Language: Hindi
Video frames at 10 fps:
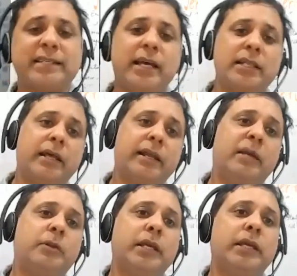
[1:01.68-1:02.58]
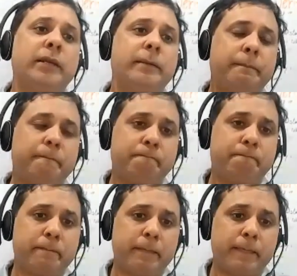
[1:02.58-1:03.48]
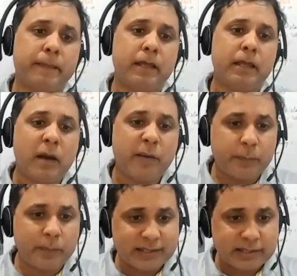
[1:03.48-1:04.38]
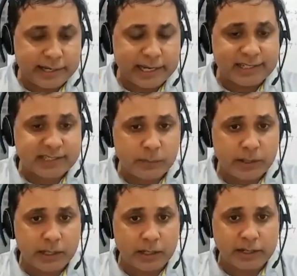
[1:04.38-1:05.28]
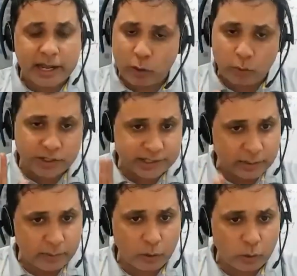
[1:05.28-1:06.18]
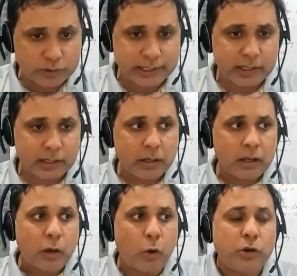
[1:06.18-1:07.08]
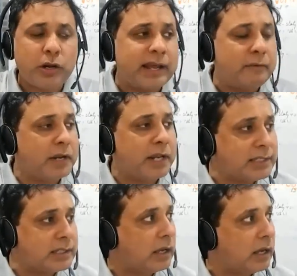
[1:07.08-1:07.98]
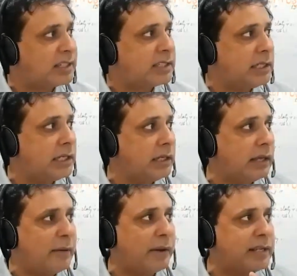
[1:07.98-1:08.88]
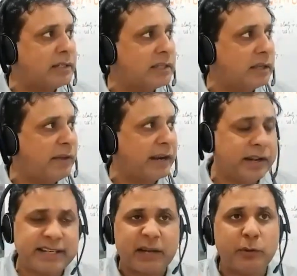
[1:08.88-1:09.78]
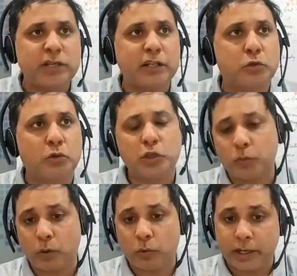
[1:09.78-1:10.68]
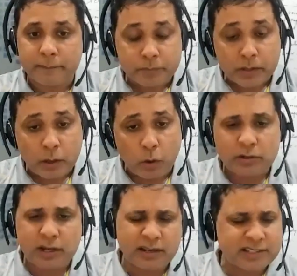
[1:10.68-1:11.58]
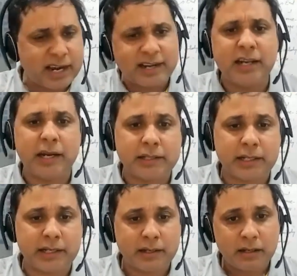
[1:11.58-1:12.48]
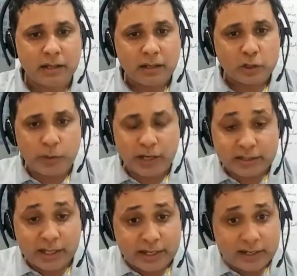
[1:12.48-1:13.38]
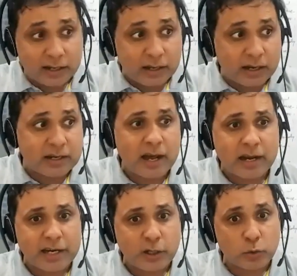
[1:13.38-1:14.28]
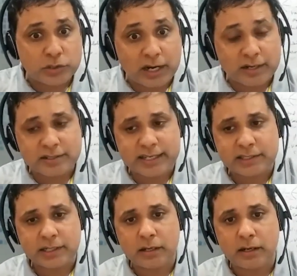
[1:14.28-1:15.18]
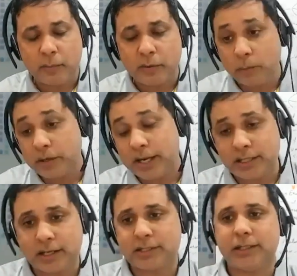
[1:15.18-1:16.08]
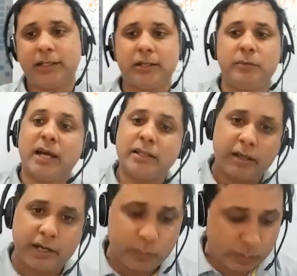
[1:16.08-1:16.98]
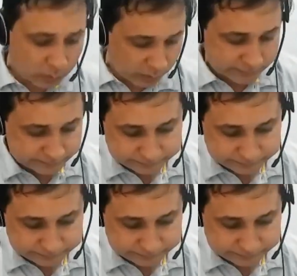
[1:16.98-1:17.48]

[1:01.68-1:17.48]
कैसे याद करेंगे बताइए हमारे पास एएलसी में अठारह उन्नीस लेबर लॉज हैं ऑन एन एवरेज अस्सी एवरेज से फैक्ट्री एक्ट में तो शायद सौ से ऊपर होंगे अगर साठ ले लेते हैं तो मैं लगता है कि अठारह इंटू साठ सेक्शन हम नंबर याद कर सकते हैं कभी याद कर ही नहीं पाओगे